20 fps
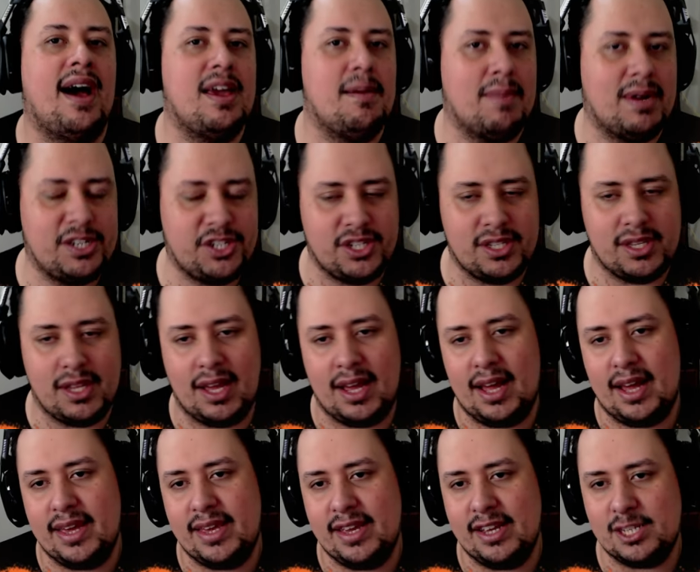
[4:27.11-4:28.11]
a
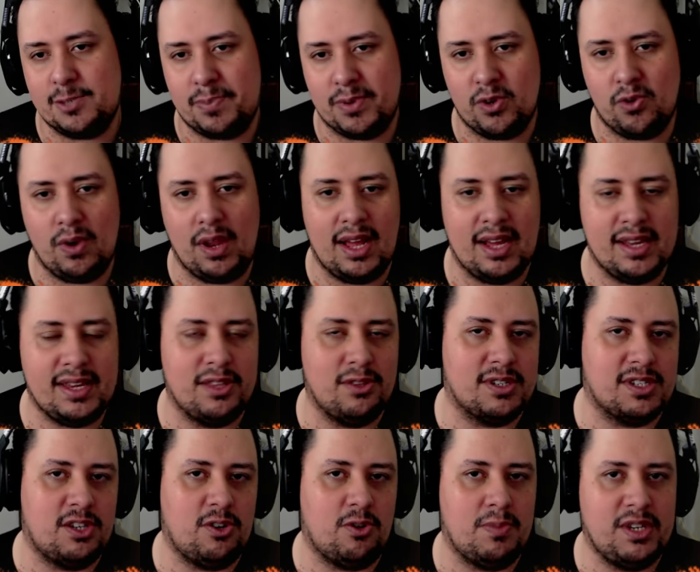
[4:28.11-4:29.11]
imaginar e a especular que
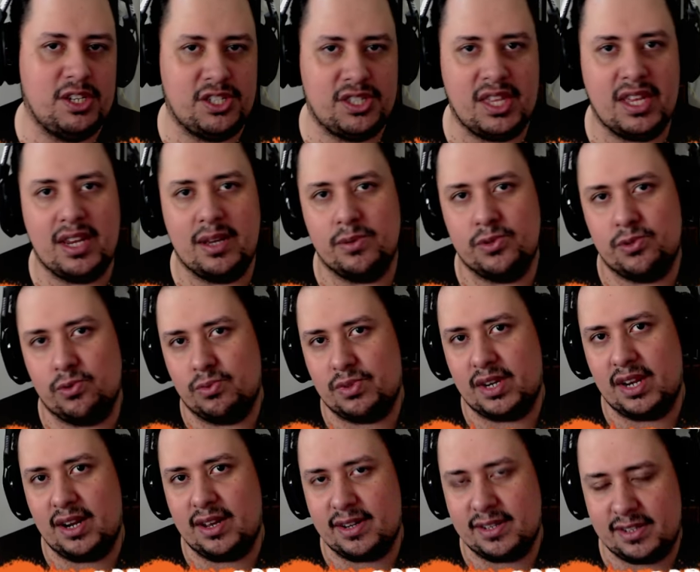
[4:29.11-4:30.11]
nós realmente teremos um
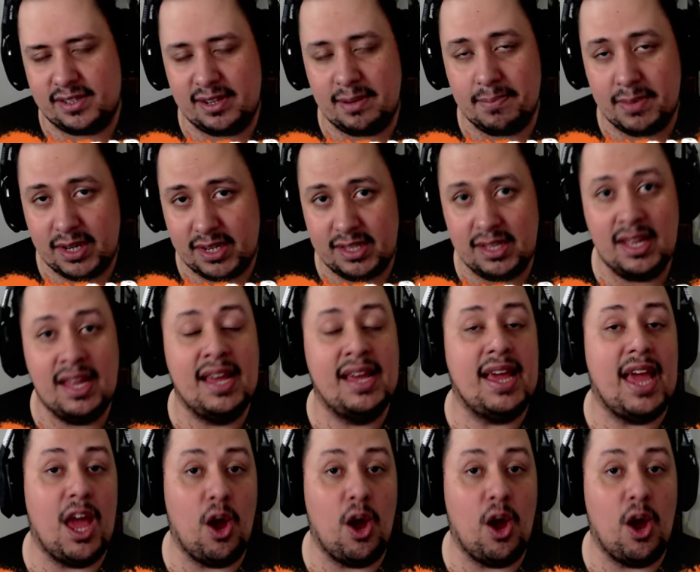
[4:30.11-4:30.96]
trailer essa semana.